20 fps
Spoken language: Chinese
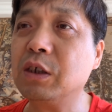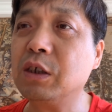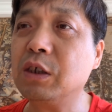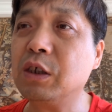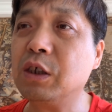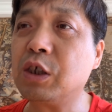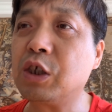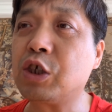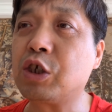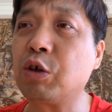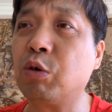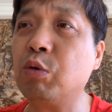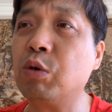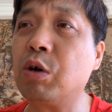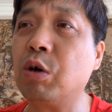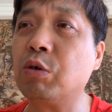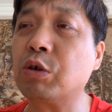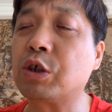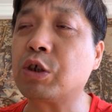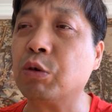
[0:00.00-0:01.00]
收
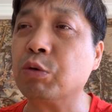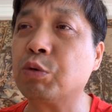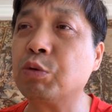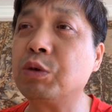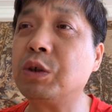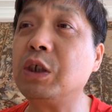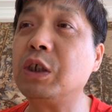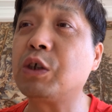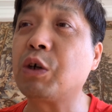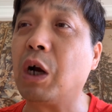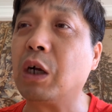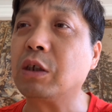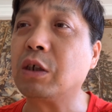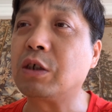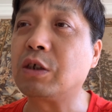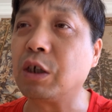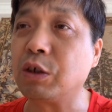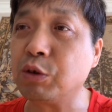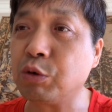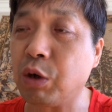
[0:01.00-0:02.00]
购首都机场的
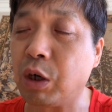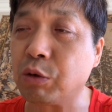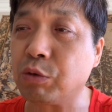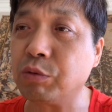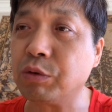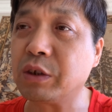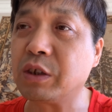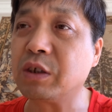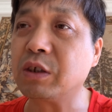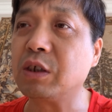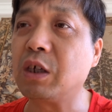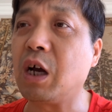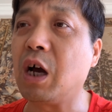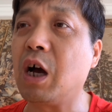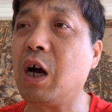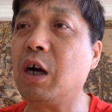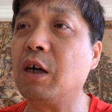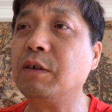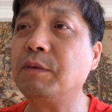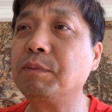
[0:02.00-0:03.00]
证券公司
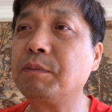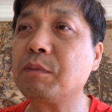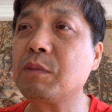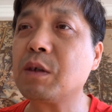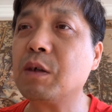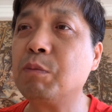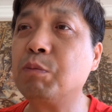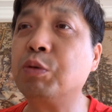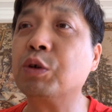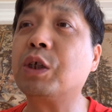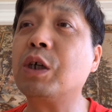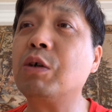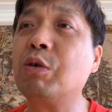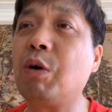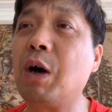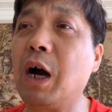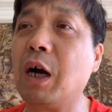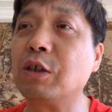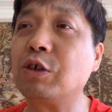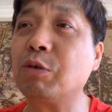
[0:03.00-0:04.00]
啊，不听
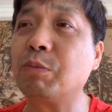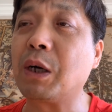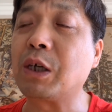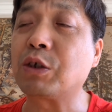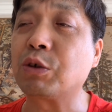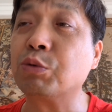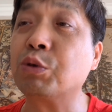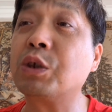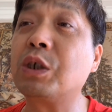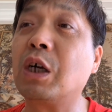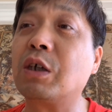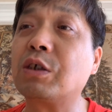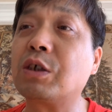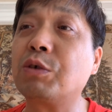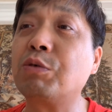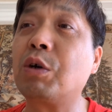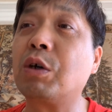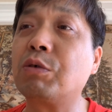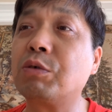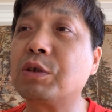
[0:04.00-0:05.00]
话就把首都机场证
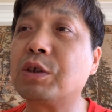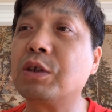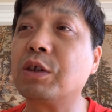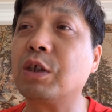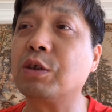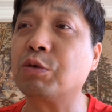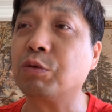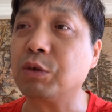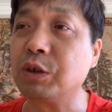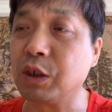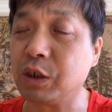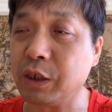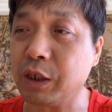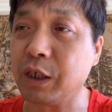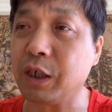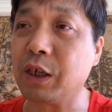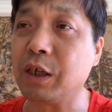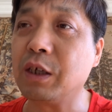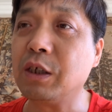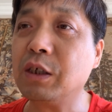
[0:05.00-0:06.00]
券公司的总经
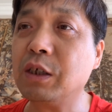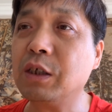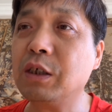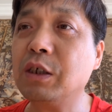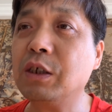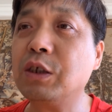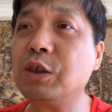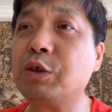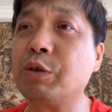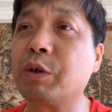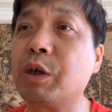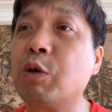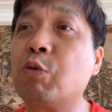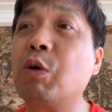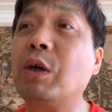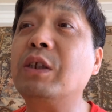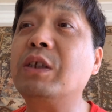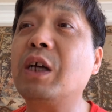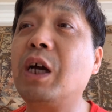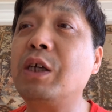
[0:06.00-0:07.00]
理就给
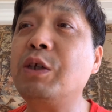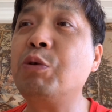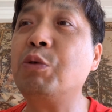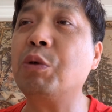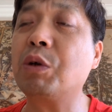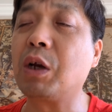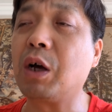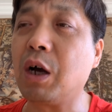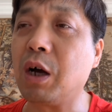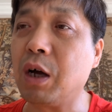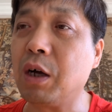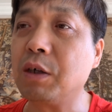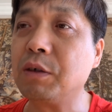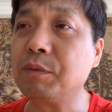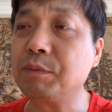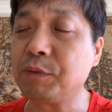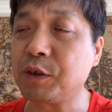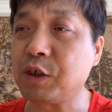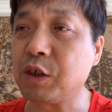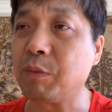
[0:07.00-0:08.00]
关监狱了，
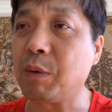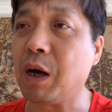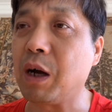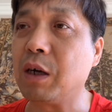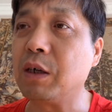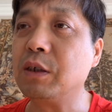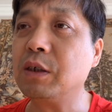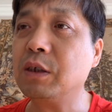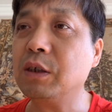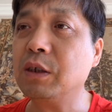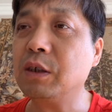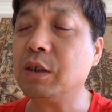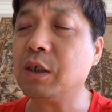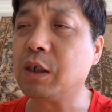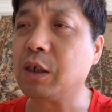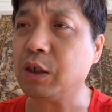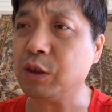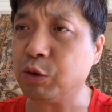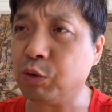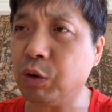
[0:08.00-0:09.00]
是吧？
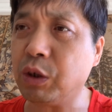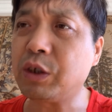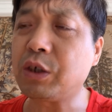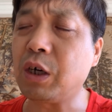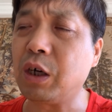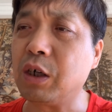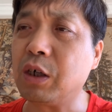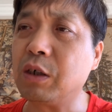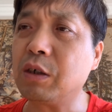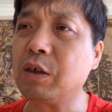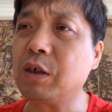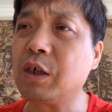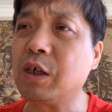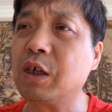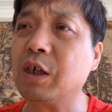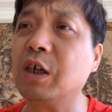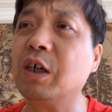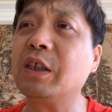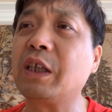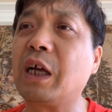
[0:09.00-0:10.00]
很多事儿，
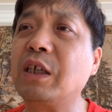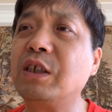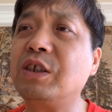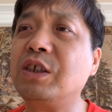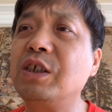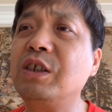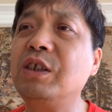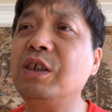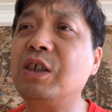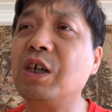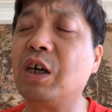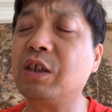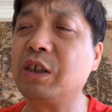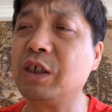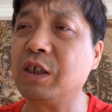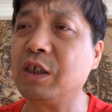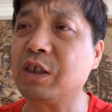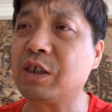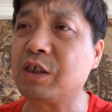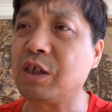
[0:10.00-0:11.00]
河南新乡的一
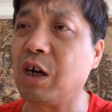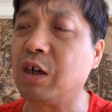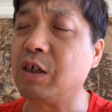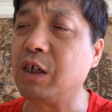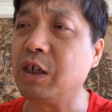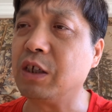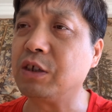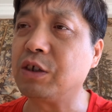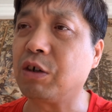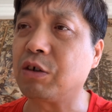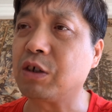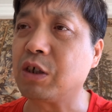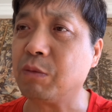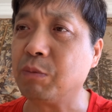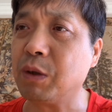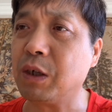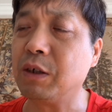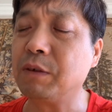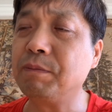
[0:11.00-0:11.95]
个商人叫什么，